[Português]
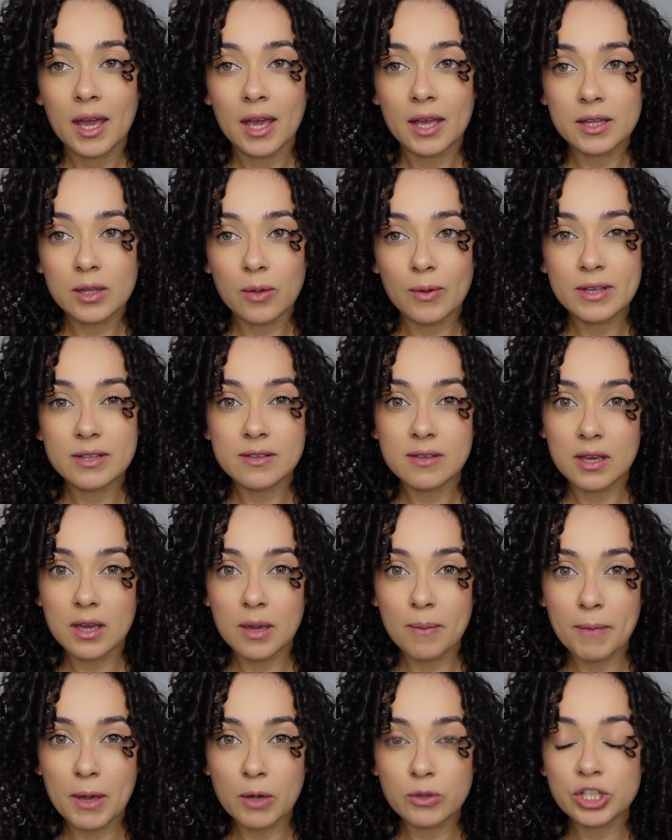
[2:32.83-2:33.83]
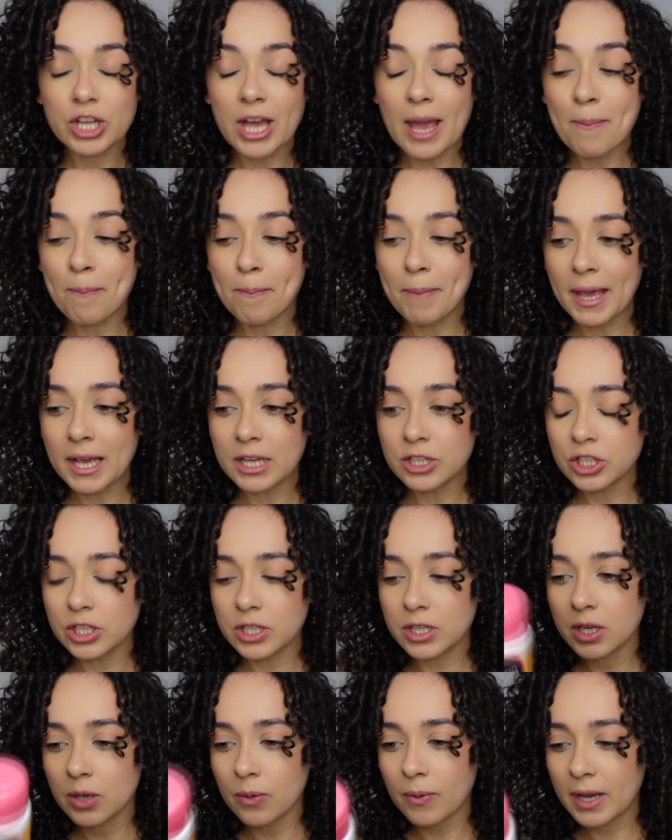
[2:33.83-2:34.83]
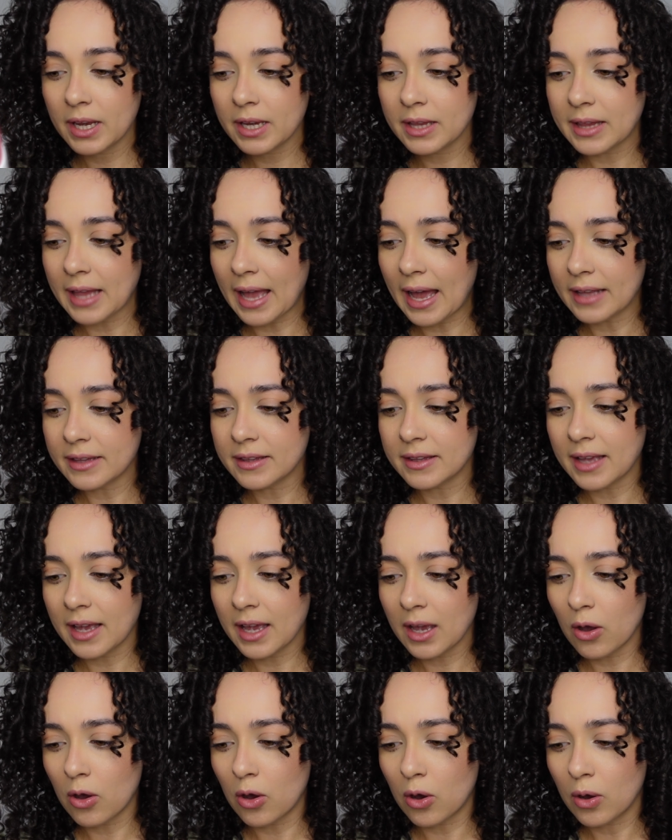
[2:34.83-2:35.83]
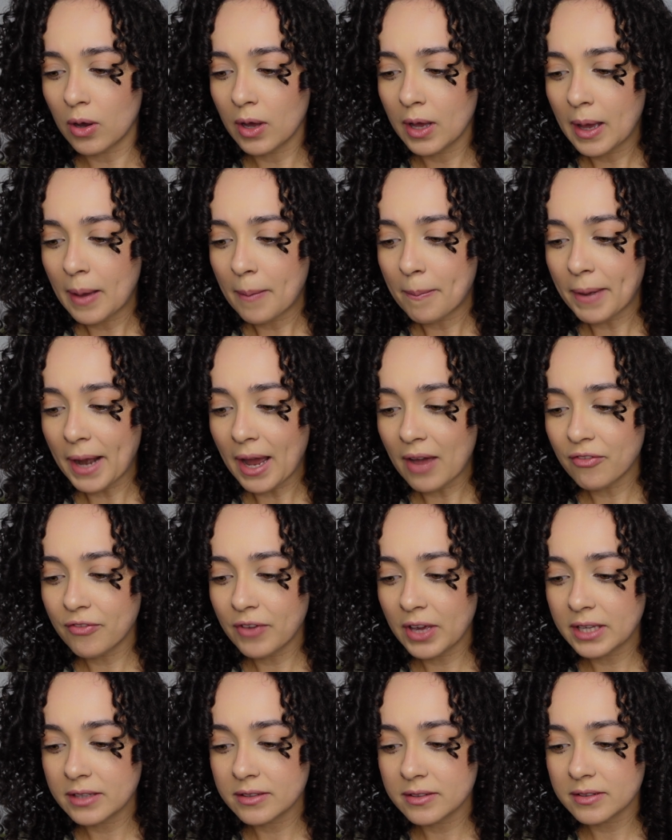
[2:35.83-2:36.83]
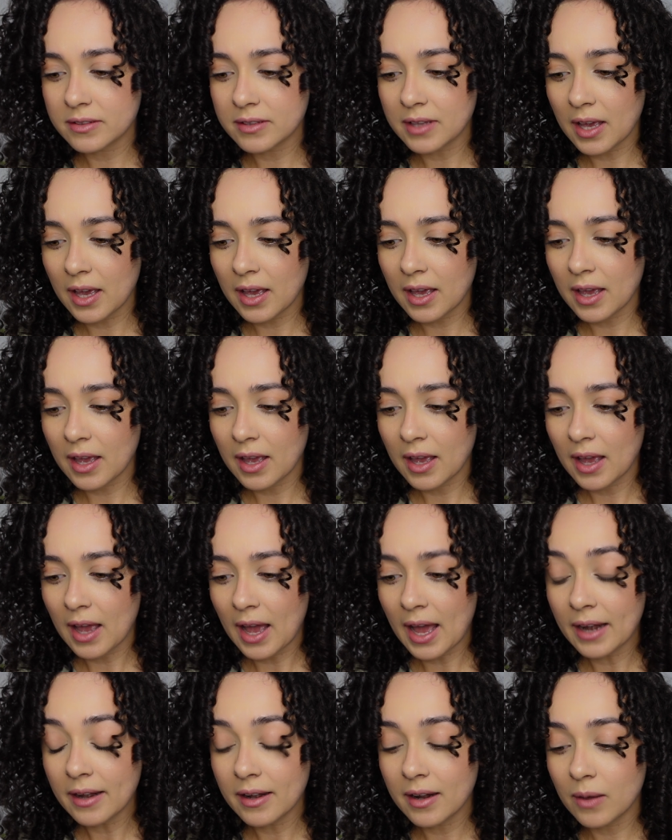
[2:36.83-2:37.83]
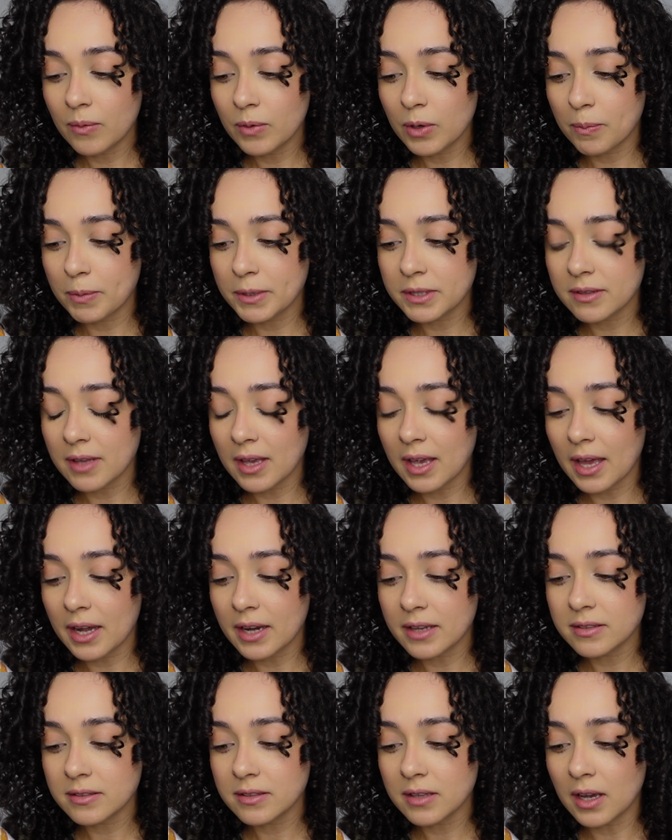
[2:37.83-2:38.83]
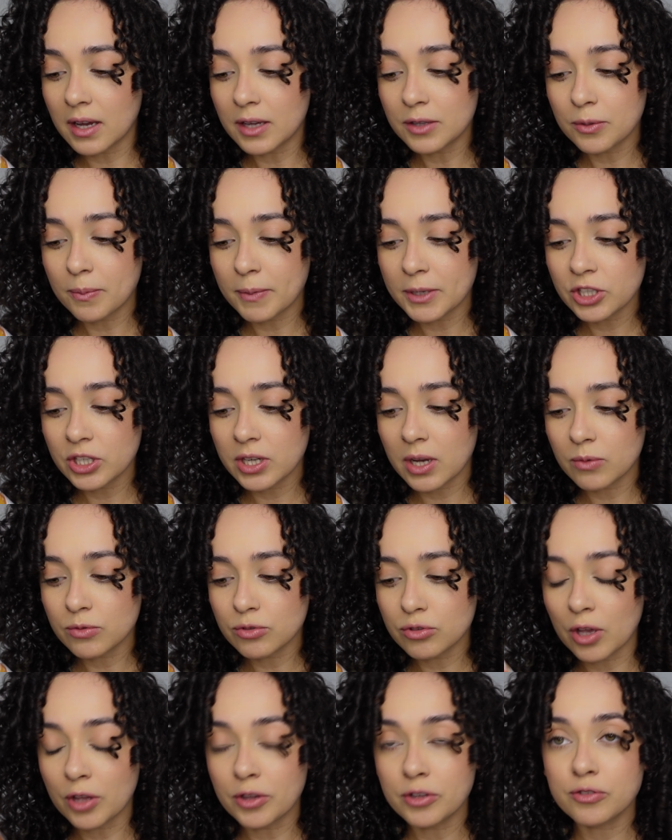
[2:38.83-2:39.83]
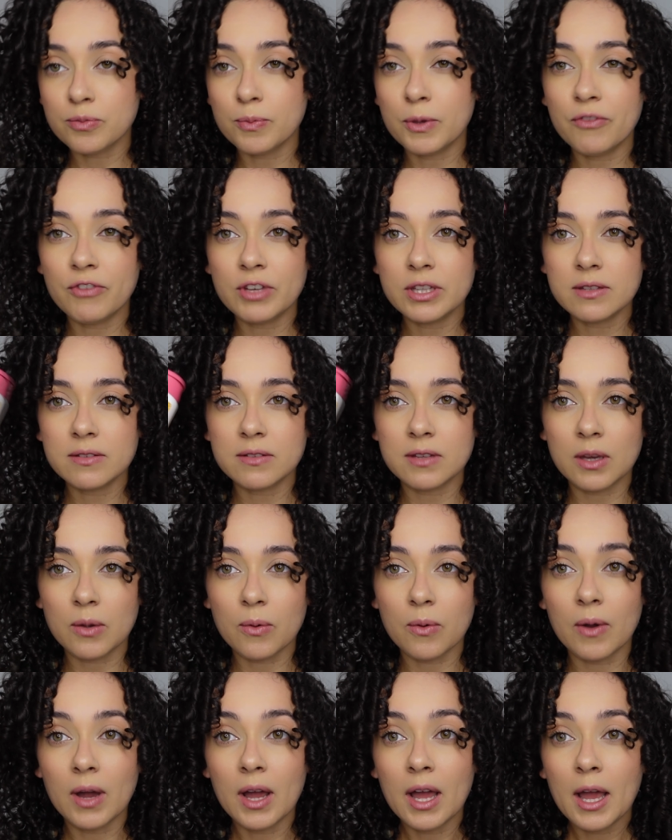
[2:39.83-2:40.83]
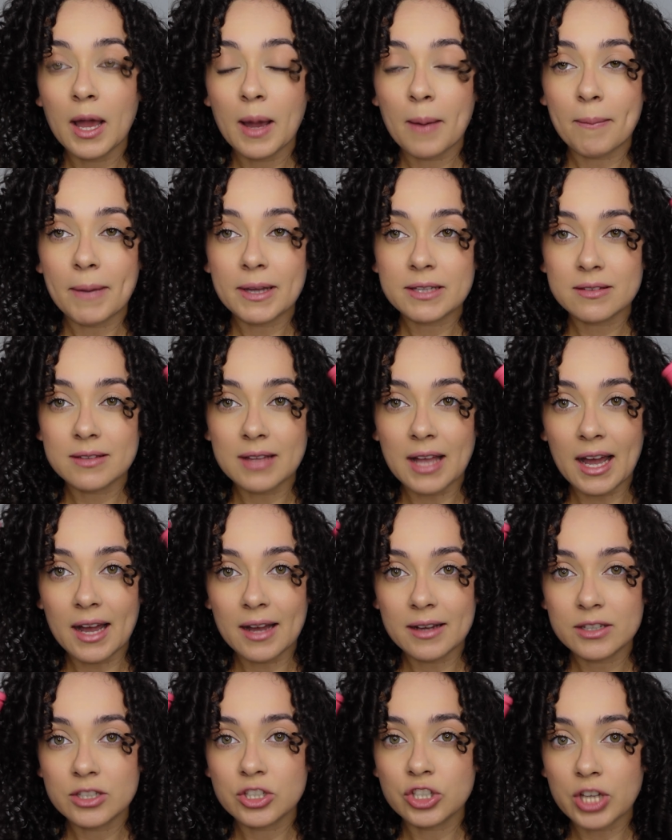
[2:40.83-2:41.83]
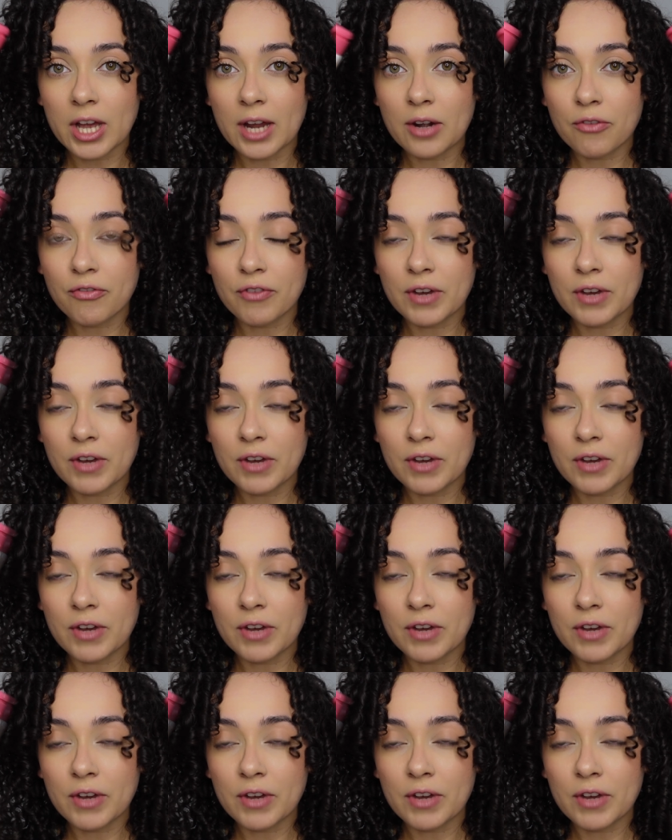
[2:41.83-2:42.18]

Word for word: Então esse aqui meu já é bem antiguinho, ele tá até, ó, para vencer. Ah, não, eu pensei que era esse ano, mas não, só 2025. Mas tá já no